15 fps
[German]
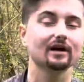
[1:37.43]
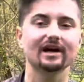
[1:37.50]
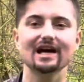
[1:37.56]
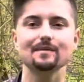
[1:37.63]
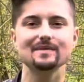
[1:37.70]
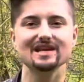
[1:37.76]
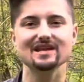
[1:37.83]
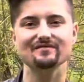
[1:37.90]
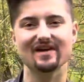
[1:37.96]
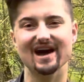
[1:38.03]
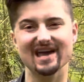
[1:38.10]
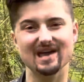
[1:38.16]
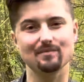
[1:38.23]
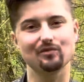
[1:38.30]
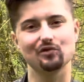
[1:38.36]
Rimini
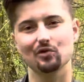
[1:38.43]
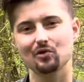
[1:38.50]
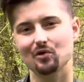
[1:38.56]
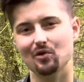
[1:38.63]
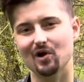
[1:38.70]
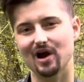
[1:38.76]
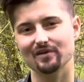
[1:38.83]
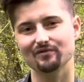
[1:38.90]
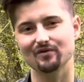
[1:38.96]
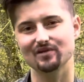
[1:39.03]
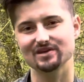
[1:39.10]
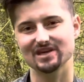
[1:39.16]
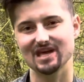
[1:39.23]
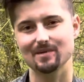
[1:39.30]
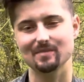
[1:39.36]
war eben so ein Ort, wo
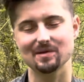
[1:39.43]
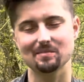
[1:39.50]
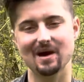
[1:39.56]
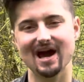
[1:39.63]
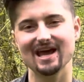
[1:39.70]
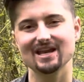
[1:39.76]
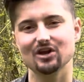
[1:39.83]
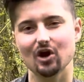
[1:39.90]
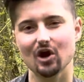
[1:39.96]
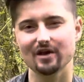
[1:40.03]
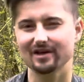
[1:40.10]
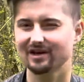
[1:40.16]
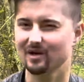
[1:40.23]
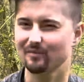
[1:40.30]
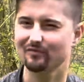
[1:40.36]
ich eben mit meinen
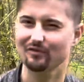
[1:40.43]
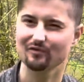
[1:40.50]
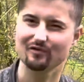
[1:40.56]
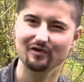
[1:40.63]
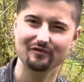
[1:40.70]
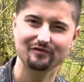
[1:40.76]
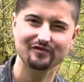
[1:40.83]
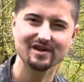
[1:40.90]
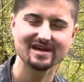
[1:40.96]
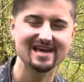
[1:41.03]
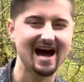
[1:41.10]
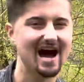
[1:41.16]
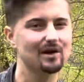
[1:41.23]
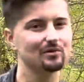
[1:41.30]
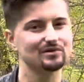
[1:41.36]
Leuten, glaube so vor vier
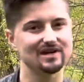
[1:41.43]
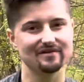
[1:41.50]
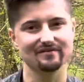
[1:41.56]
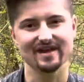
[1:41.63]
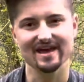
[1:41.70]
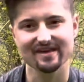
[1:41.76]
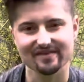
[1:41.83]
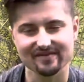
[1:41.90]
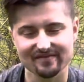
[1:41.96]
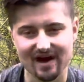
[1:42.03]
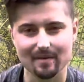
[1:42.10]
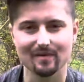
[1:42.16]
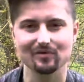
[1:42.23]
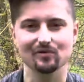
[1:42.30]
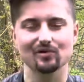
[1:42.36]
Jahren unterwegs
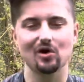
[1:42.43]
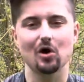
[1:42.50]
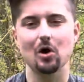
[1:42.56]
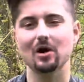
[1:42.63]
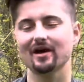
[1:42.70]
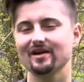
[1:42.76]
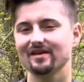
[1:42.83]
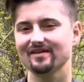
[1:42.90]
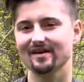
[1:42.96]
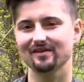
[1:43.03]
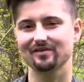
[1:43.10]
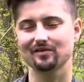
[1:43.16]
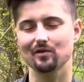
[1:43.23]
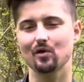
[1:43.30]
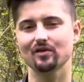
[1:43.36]
war mit so einer
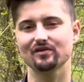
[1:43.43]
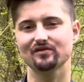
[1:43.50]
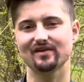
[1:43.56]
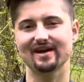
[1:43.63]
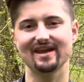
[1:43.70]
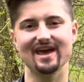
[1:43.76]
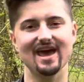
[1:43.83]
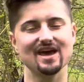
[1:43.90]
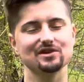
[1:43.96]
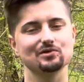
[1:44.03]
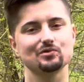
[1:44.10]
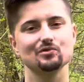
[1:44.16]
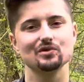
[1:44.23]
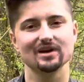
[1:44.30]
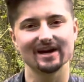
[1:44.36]
Organisation. Es war eine echt
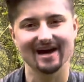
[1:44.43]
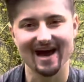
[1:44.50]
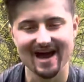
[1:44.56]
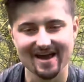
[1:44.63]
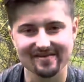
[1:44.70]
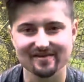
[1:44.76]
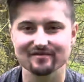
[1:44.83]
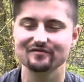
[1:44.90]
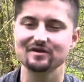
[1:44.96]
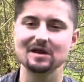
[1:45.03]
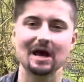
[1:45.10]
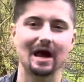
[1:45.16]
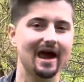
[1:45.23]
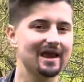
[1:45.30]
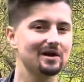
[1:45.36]
coole Reise,
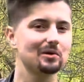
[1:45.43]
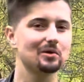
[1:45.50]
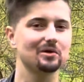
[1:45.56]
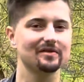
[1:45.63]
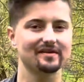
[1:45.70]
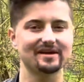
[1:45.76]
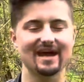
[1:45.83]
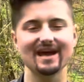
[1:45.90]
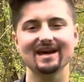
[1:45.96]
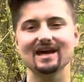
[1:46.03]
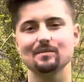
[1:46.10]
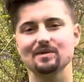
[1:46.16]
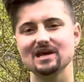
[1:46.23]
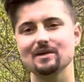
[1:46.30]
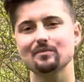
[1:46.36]
viele Erinnerungen sind hängen
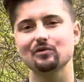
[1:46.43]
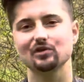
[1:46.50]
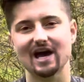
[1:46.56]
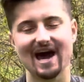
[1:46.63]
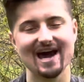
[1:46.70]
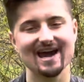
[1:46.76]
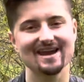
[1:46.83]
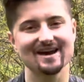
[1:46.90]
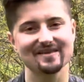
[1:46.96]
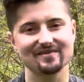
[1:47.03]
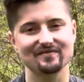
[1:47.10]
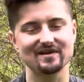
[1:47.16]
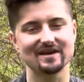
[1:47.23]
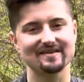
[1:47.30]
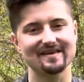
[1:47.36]
geblieben. So die Highlights
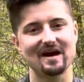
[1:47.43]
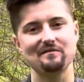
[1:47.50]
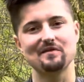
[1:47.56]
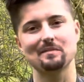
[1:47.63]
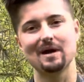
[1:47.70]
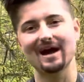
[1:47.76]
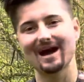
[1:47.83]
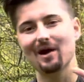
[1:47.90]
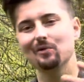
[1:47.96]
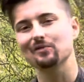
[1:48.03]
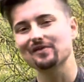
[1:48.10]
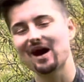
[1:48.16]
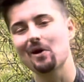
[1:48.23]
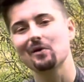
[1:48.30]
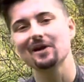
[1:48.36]
will ich jetzt einfach mal
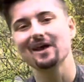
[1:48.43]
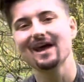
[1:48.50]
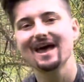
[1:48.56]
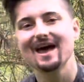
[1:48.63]
raushauen.